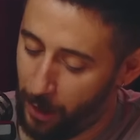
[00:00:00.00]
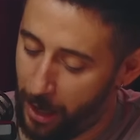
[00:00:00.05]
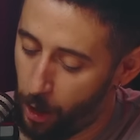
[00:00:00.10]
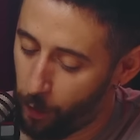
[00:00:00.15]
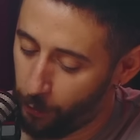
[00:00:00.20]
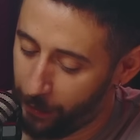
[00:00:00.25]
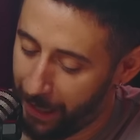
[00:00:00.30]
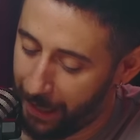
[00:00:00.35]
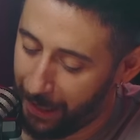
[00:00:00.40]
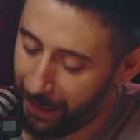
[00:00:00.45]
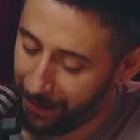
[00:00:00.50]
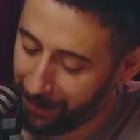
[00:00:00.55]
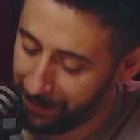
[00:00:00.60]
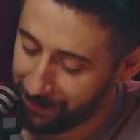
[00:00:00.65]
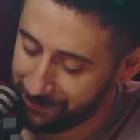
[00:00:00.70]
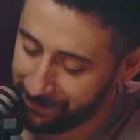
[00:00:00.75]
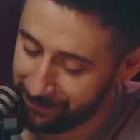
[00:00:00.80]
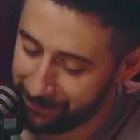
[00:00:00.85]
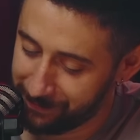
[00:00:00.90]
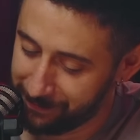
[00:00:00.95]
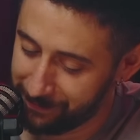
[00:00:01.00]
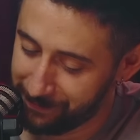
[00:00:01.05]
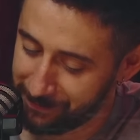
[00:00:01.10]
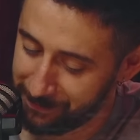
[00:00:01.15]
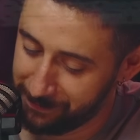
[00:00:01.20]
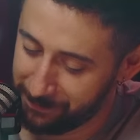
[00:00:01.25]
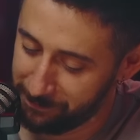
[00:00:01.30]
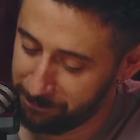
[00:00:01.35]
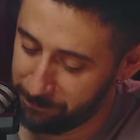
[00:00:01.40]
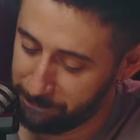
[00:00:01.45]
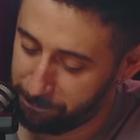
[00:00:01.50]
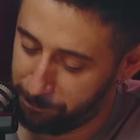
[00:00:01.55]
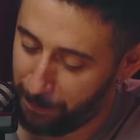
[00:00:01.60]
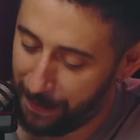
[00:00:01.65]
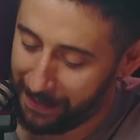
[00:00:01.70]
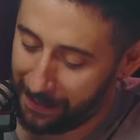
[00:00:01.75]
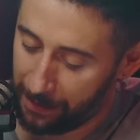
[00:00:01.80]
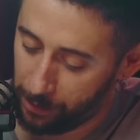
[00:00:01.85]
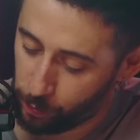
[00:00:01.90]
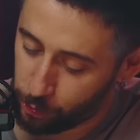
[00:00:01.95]
ahora.
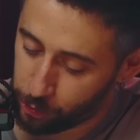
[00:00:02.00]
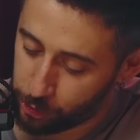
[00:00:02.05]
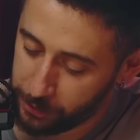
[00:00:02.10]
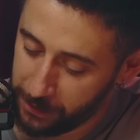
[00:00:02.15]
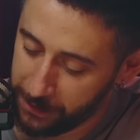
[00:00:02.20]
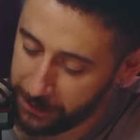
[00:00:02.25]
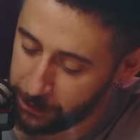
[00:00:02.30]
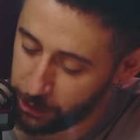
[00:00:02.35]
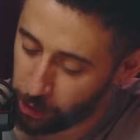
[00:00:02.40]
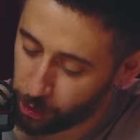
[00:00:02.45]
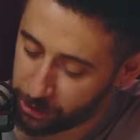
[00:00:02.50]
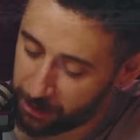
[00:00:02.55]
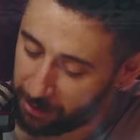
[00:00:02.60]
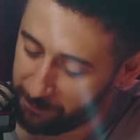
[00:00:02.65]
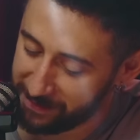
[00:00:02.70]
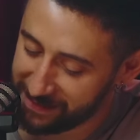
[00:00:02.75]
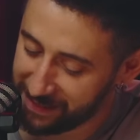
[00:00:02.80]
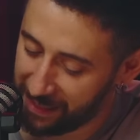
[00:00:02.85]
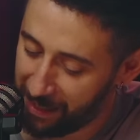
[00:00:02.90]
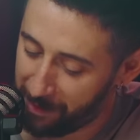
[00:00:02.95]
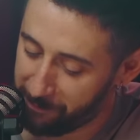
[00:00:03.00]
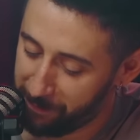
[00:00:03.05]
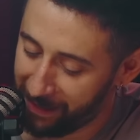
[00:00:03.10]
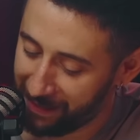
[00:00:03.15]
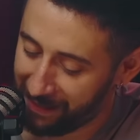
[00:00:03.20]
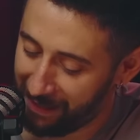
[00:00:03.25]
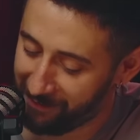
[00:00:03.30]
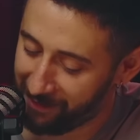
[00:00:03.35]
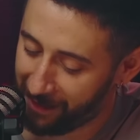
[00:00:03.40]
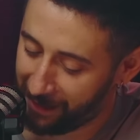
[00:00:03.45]
Para los niños de villa la verga de